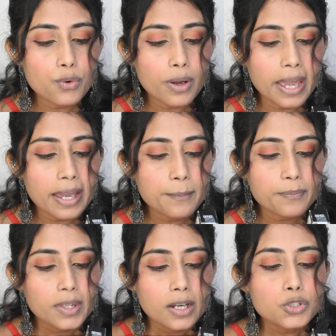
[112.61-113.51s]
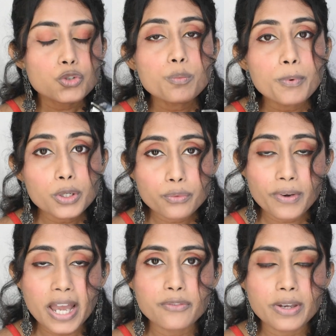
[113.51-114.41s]
वो है टू पॉइंट
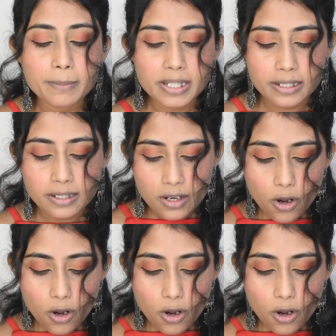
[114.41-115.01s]
फाइव एम एल